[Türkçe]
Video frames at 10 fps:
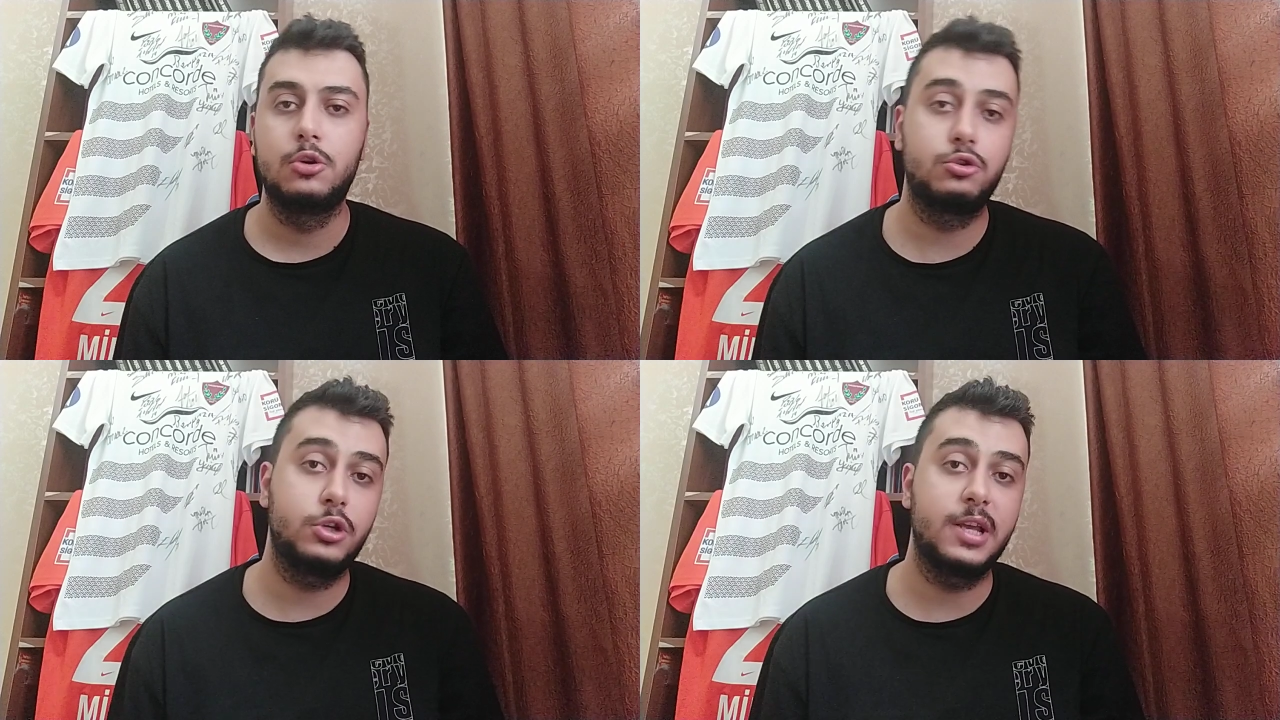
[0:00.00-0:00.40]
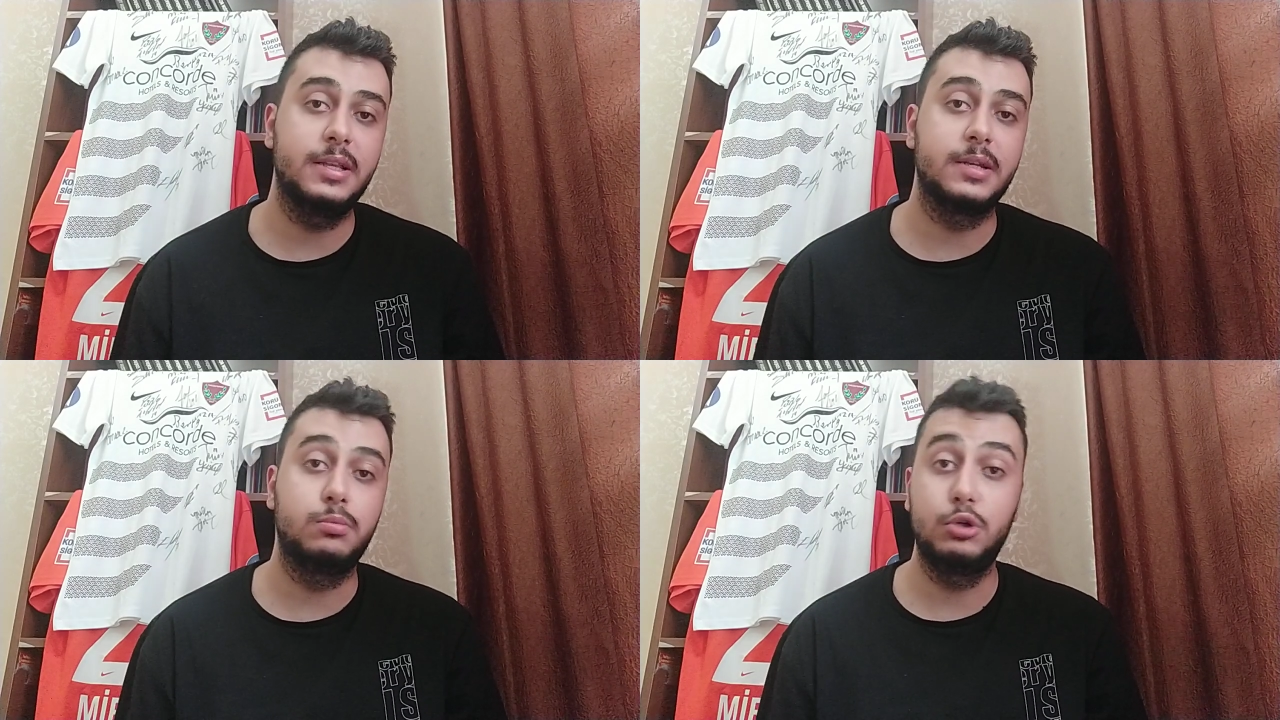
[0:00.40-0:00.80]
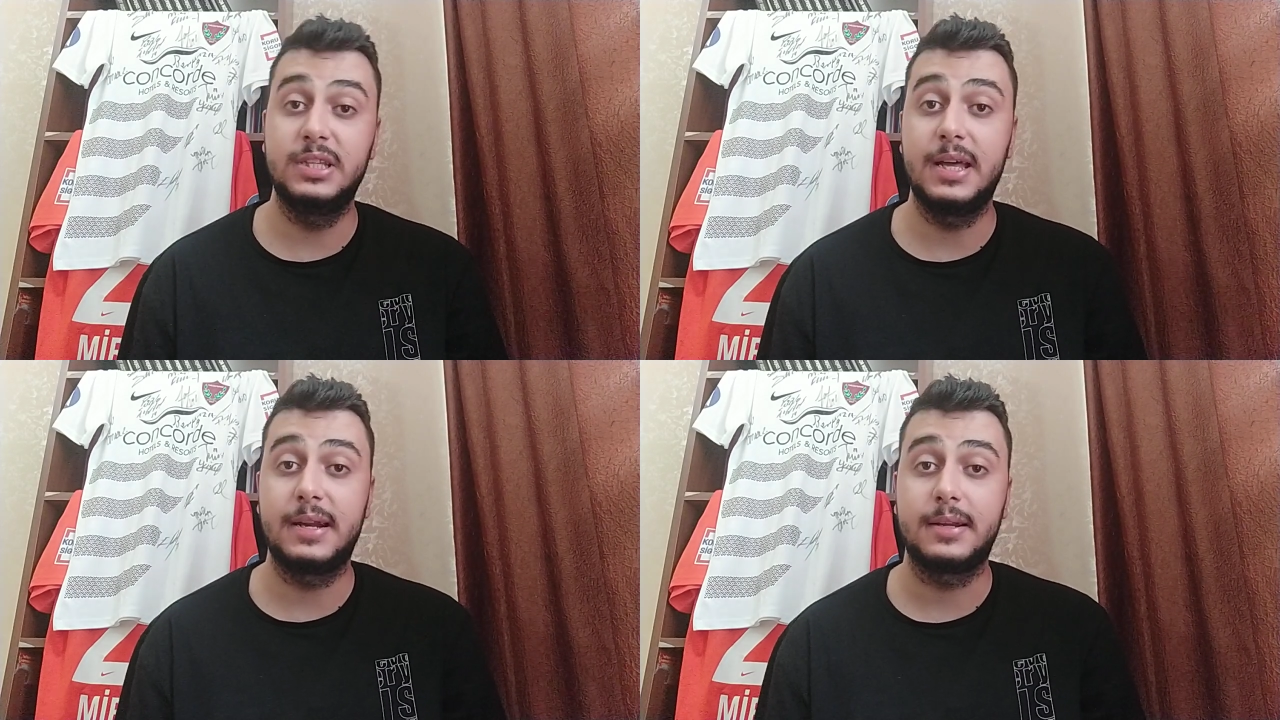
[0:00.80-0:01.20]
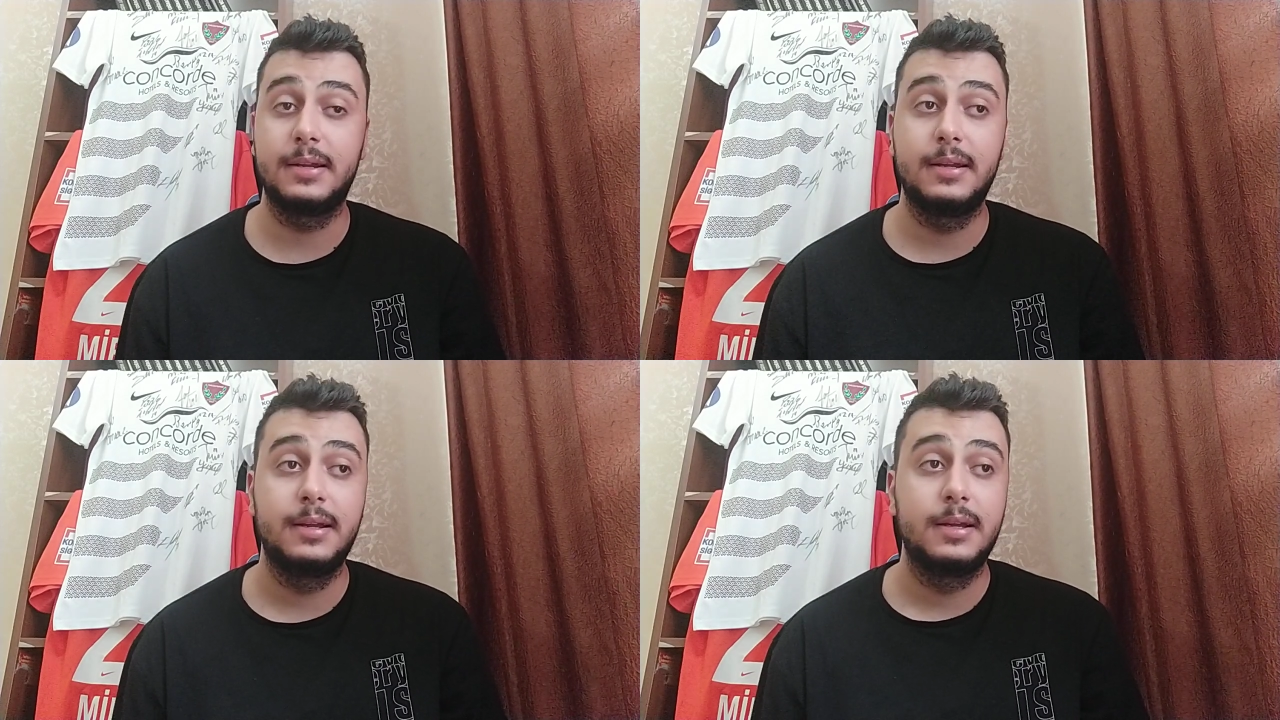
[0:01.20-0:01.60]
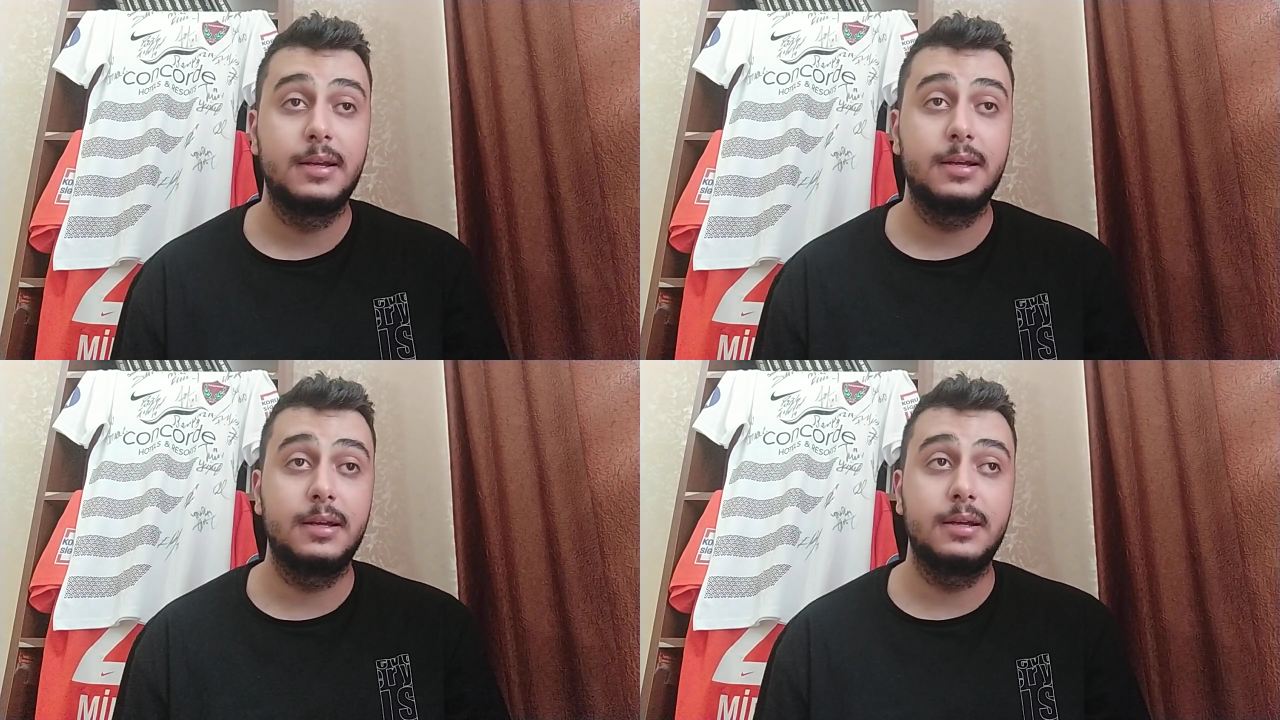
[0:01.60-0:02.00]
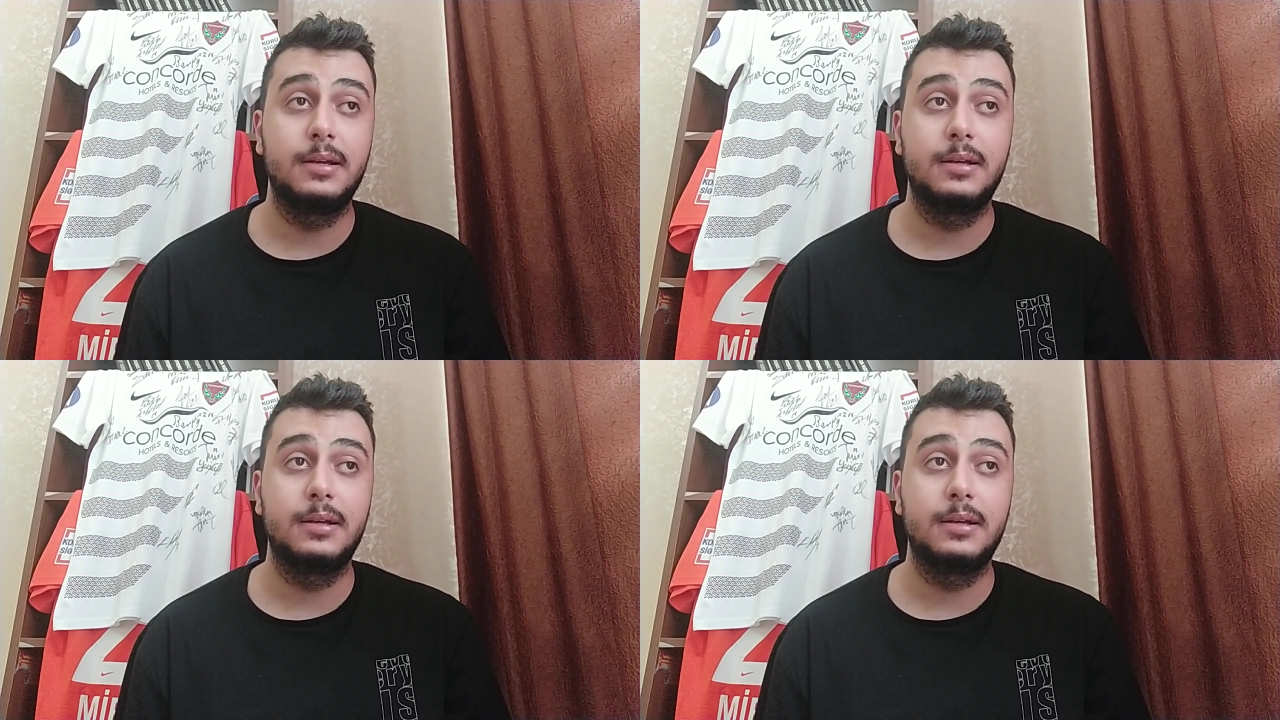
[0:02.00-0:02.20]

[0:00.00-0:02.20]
Şu gelir, bu gider e,